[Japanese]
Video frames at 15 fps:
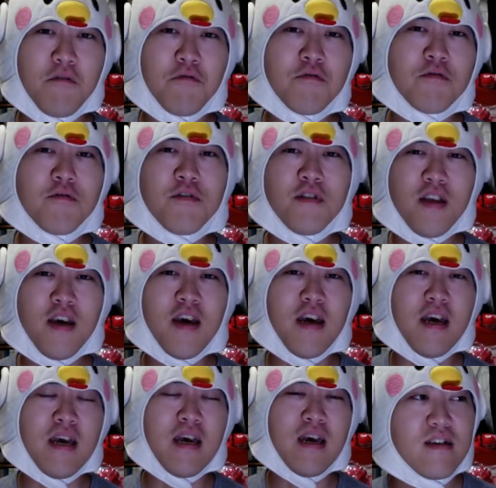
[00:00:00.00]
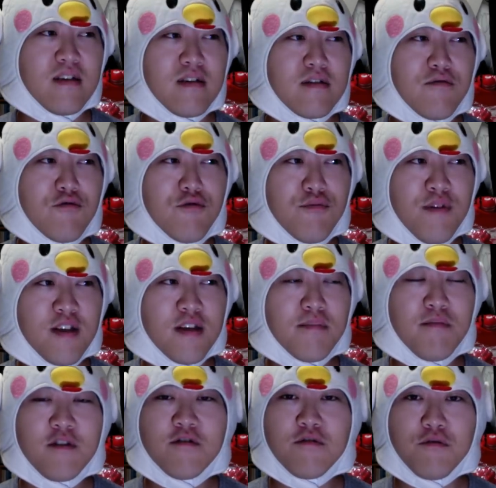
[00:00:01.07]
本当にね、そこまで
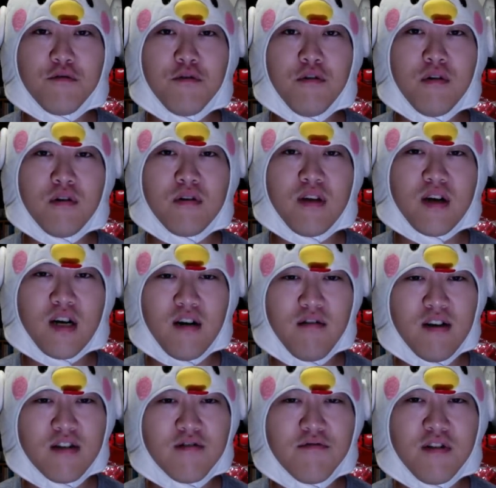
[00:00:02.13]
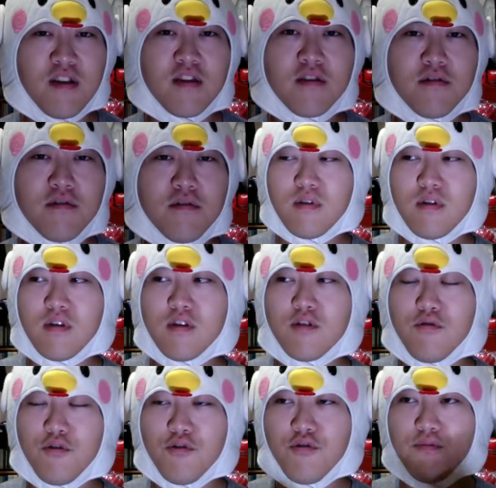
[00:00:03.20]
見ると、なんかかわいそうになってくる。そ
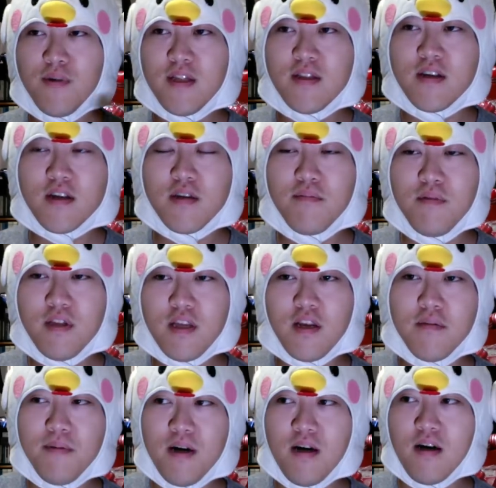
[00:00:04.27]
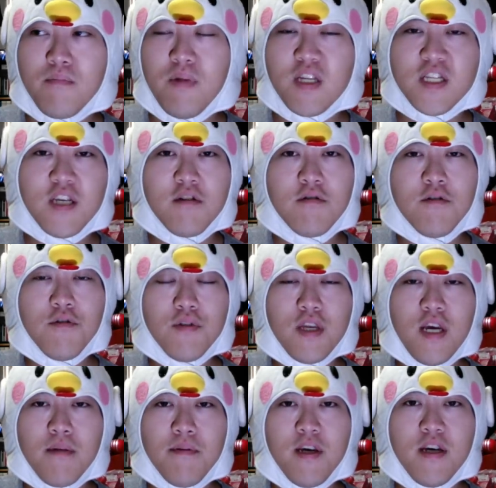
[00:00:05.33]
う、表面だけ見てれば、めっちゃユニオンって
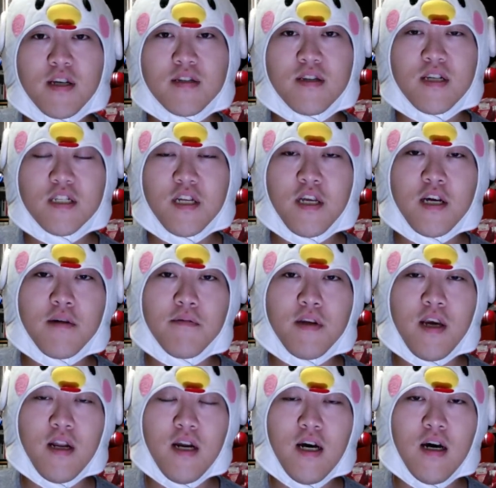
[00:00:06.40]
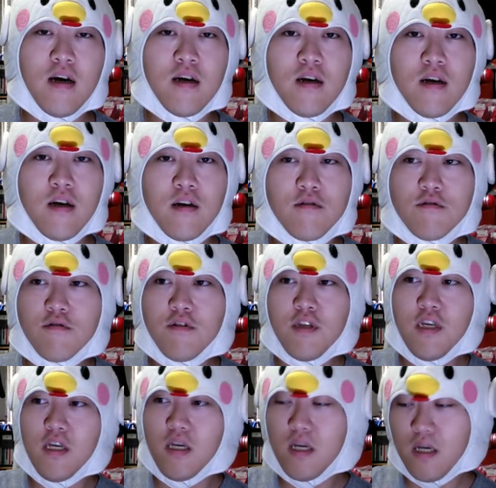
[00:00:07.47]
やべえやつなんじゃねえかみたいな風
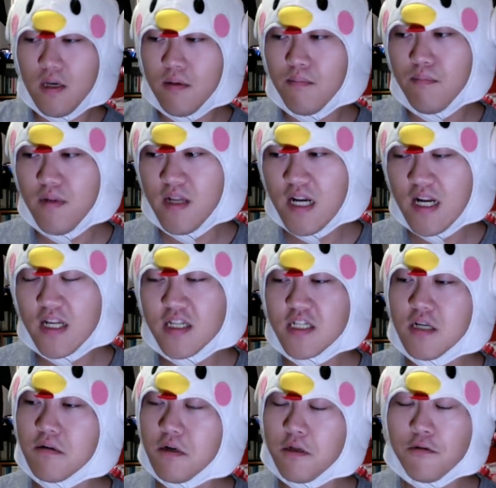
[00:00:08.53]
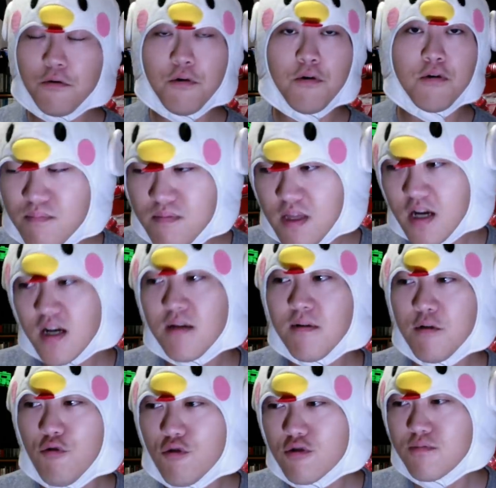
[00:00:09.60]
に見られちゃうけど、中ま
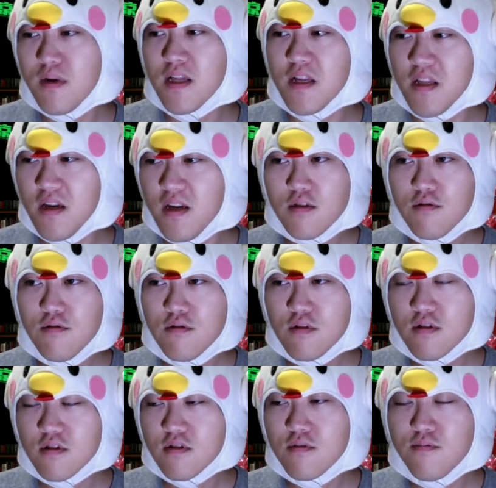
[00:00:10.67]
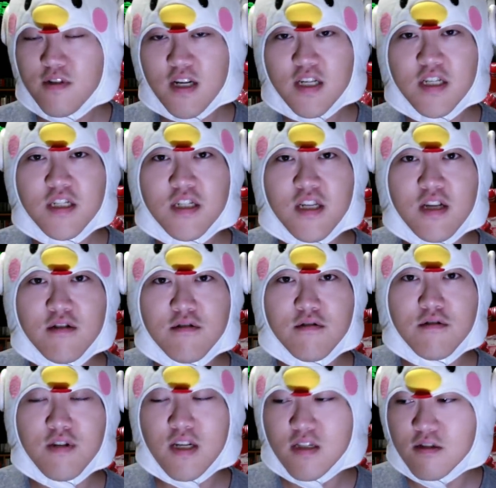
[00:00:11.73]
で、奥までね、そういうつぶやきして
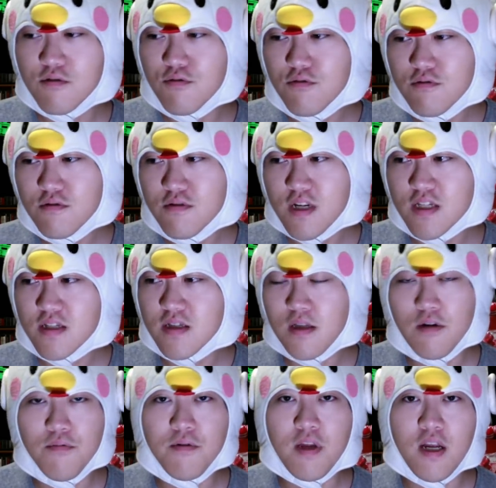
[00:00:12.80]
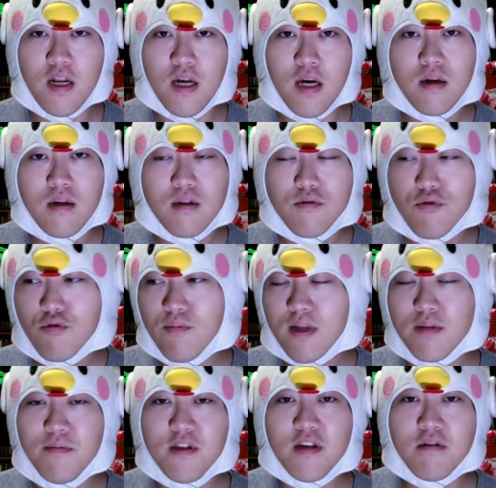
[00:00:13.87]
るやつどういうやつなんだろうみたいなとこまで
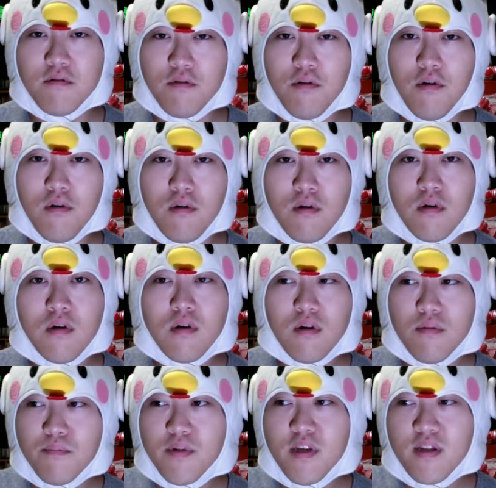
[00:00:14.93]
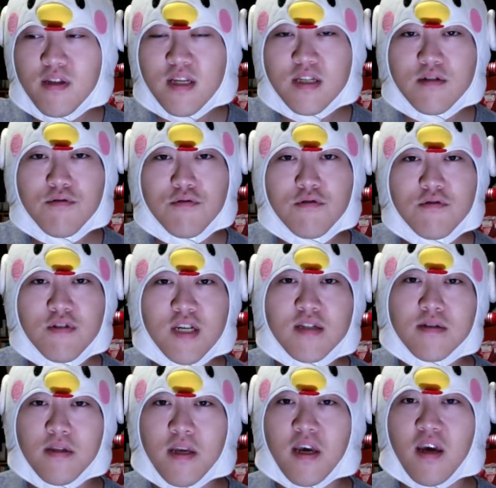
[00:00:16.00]
見ていくと、みんなそういうや
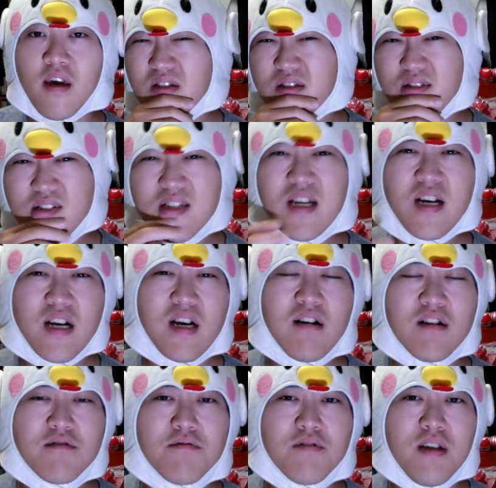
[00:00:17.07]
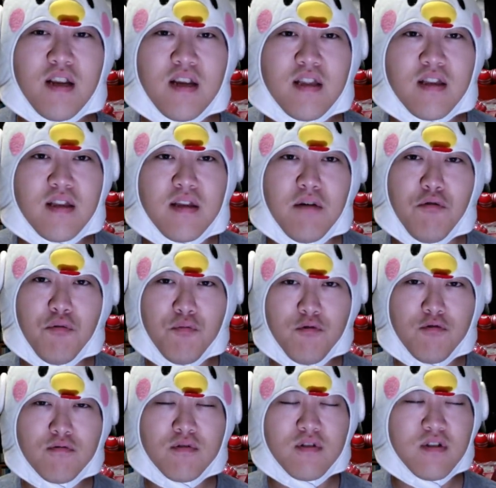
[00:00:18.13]
つで、なんかかわいそうだなって
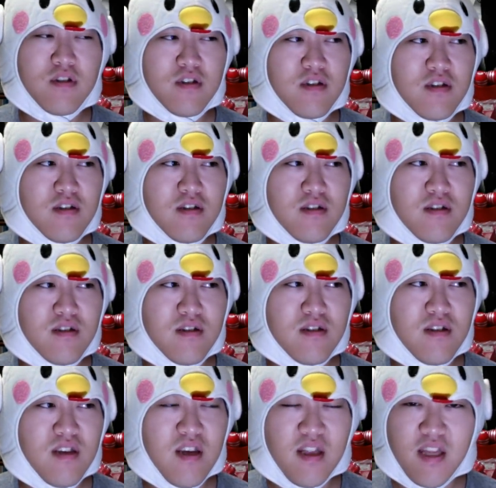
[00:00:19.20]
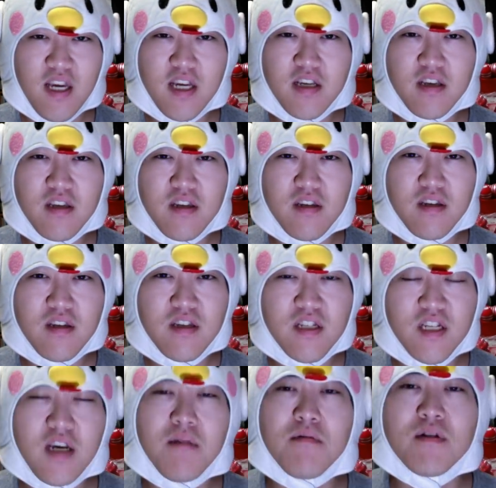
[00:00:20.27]
思えてき
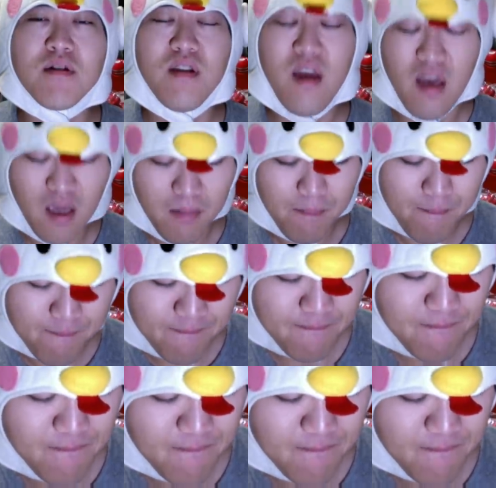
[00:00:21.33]
ちゃいますね。うん。